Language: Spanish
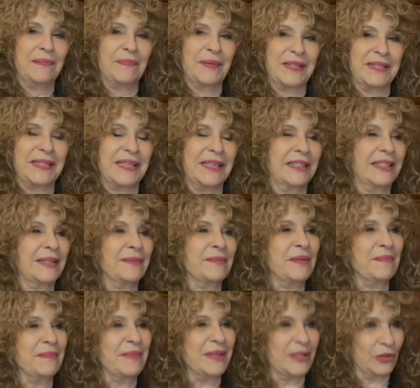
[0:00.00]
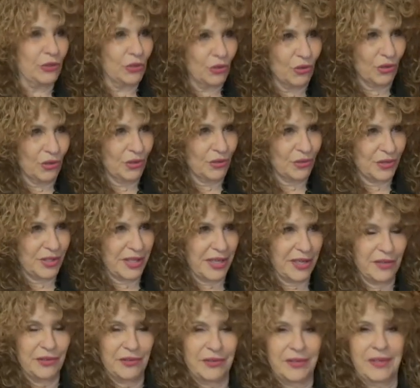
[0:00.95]
presidente me invitó, o
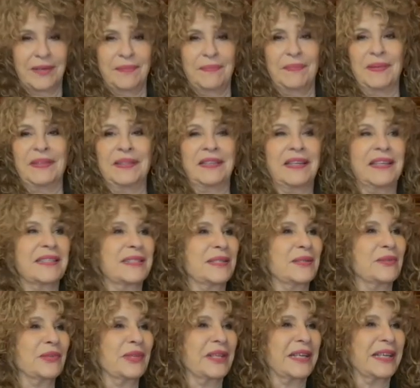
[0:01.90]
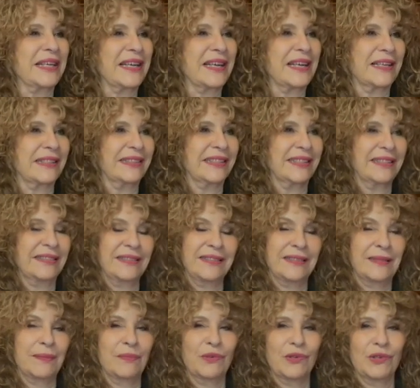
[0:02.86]
sea, yo de repente recibo una carta
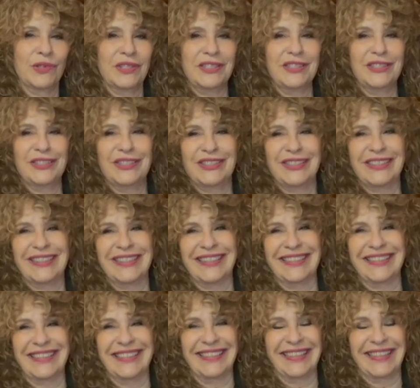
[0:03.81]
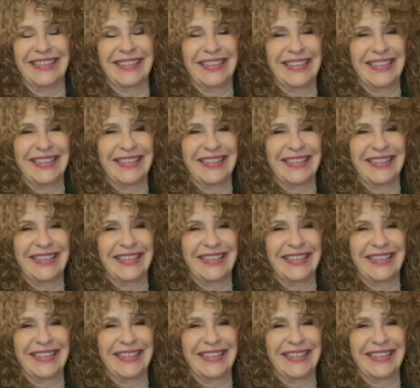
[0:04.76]
de Boric eh,